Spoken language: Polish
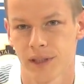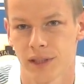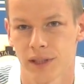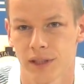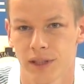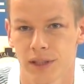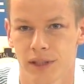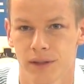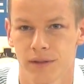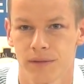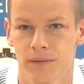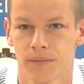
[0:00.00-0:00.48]

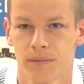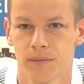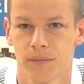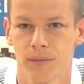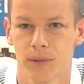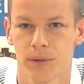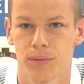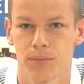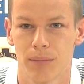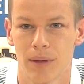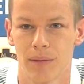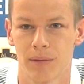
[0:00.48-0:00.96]
Także
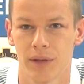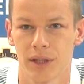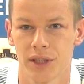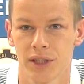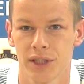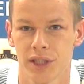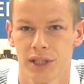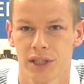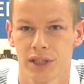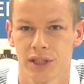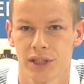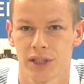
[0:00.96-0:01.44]
mam
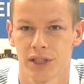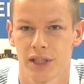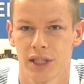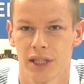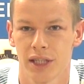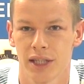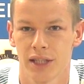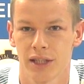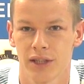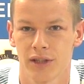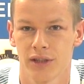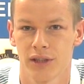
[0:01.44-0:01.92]
nadzieję, że
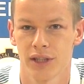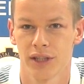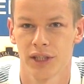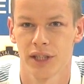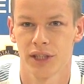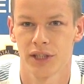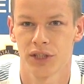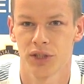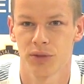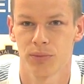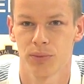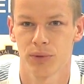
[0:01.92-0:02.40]
na
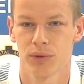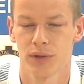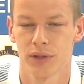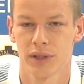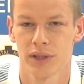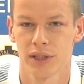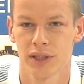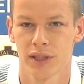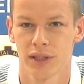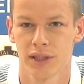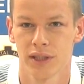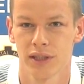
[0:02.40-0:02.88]
kolejne trzy
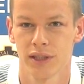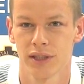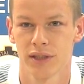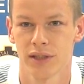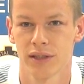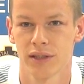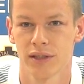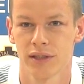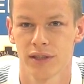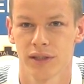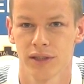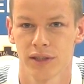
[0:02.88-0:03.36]
punkty
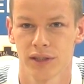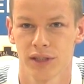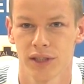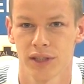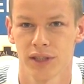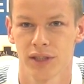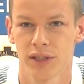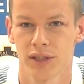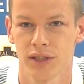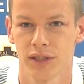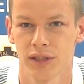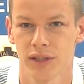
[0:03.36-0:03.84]
i
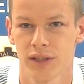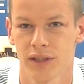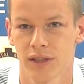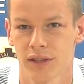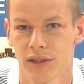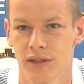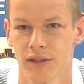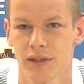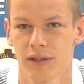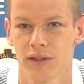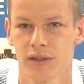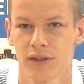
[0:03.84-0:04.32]
gdzieś
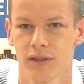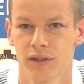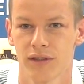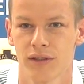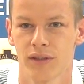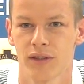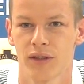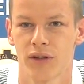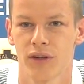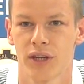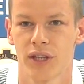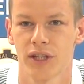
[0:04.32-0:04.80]

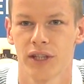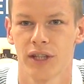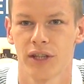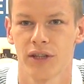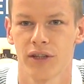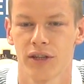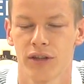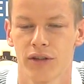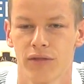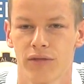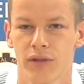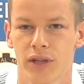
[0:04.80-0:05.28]
kolejny
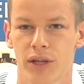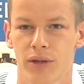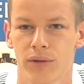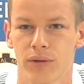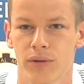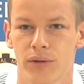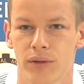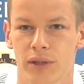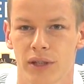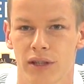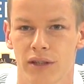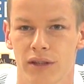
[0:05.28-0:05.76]
krok w
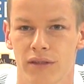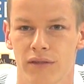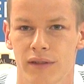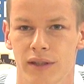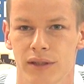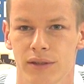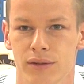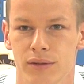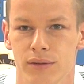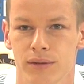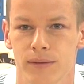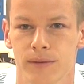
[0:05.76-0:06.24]
kierunku tego
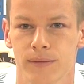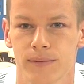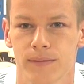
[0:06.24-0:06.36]
awansu.